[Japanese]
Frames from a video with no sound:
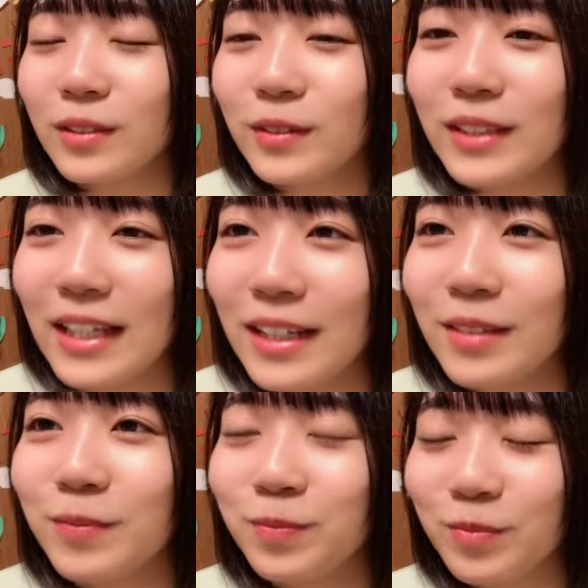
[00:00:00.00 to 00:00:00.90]
そう
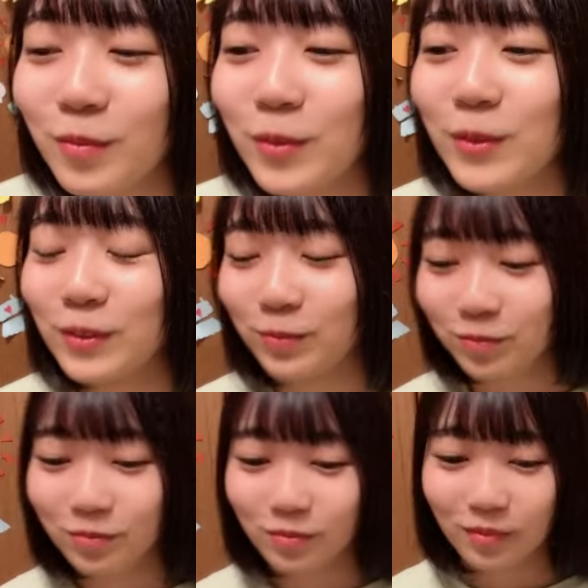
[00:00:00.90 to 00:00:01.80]
でもう
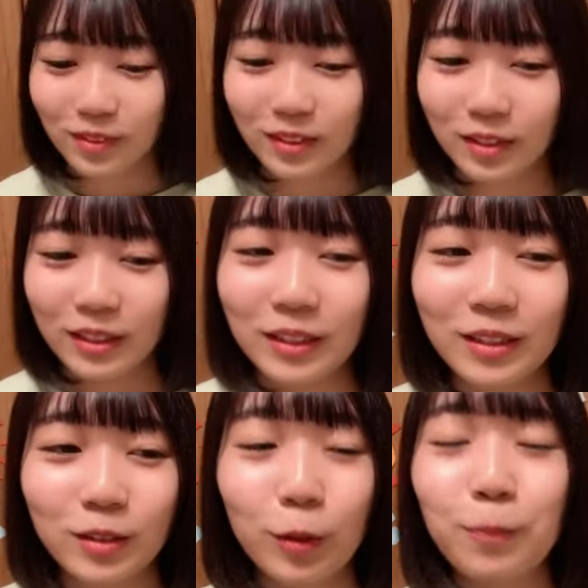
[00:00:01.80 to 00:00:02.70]

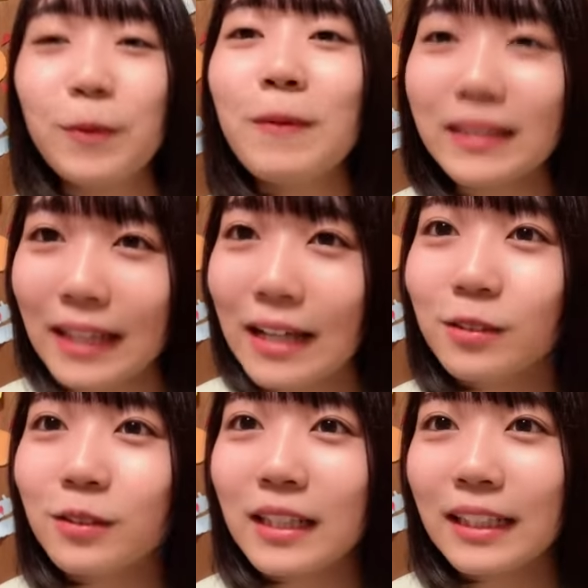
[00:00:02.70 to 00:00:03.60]
トップバッター
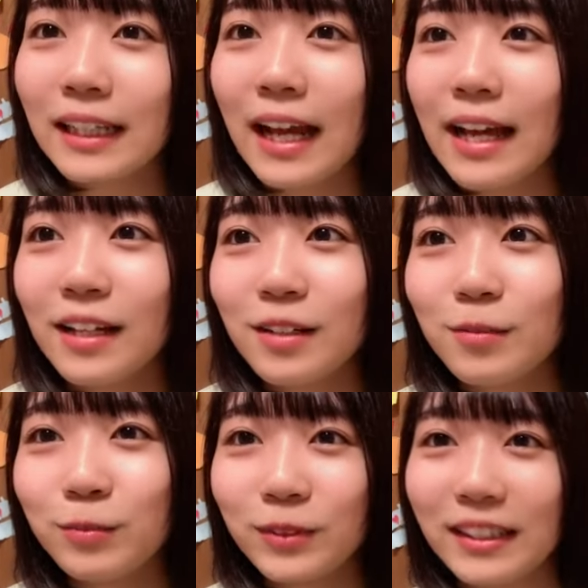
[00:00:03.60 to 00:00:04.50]
の子だけが
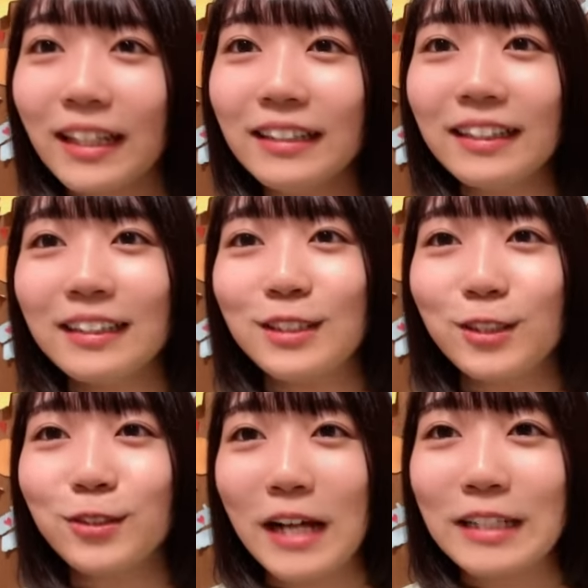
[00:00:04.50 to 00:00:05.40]
もう現役
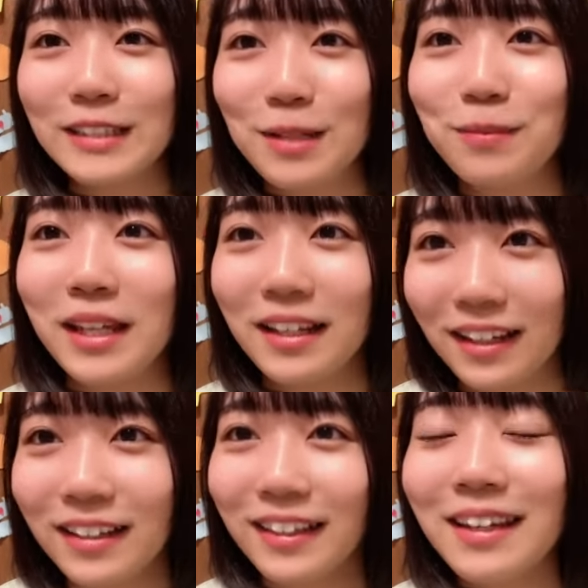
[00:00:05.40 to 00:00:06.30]
中学生みたい
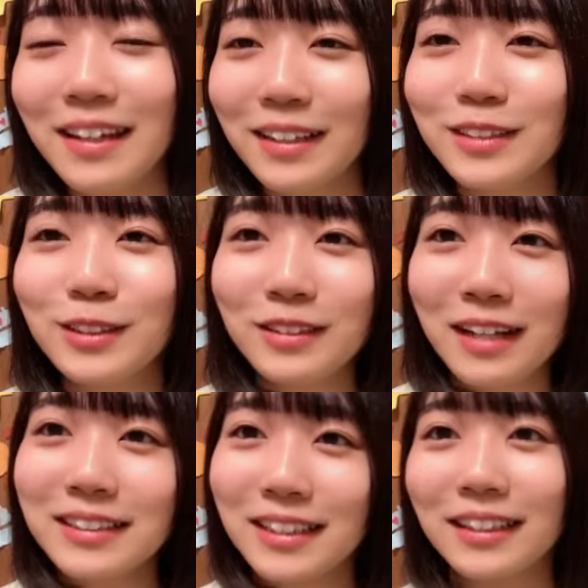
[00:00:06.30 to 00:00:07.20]
な現役中
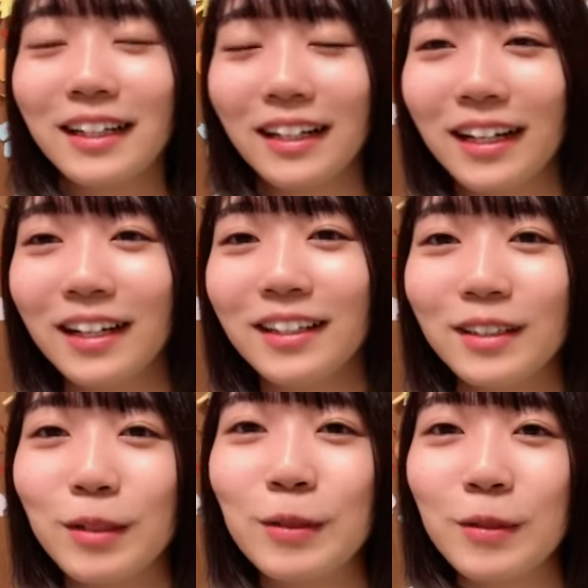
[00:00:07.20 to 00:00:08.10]
学生だから
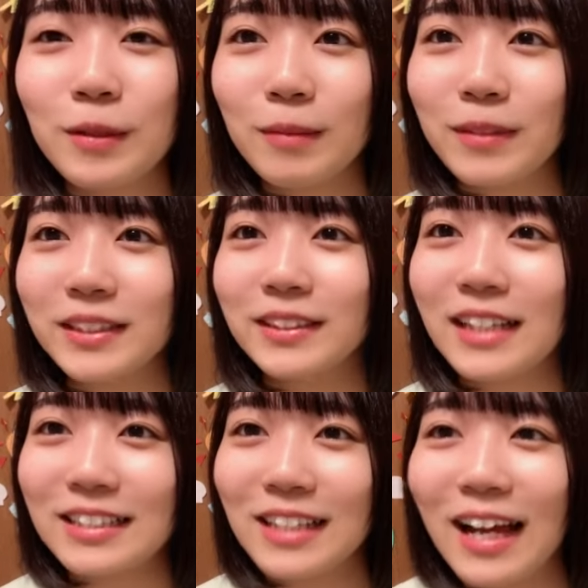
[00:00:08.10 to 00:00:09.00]
めちゃく
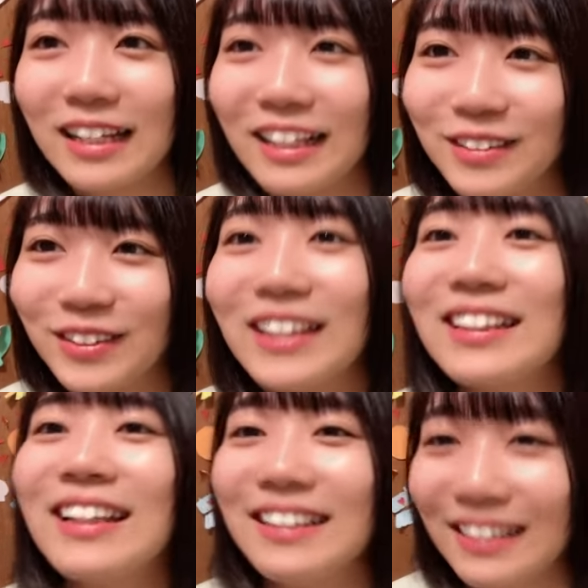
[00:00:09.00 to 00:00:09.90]
ちゃ足が速い子だっ
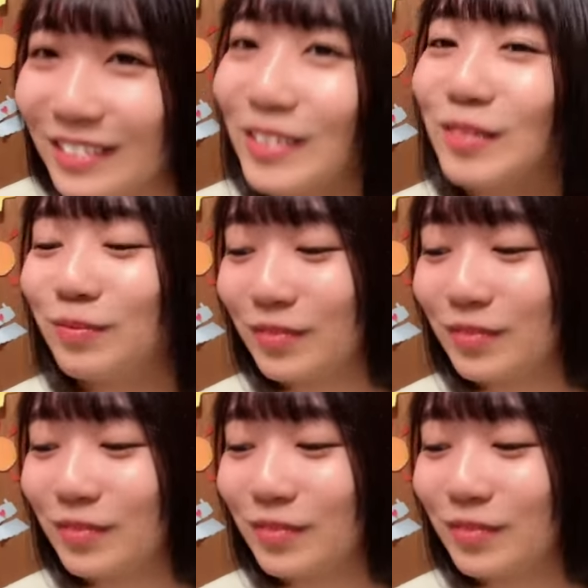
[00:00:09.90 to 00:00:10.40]
たんだけど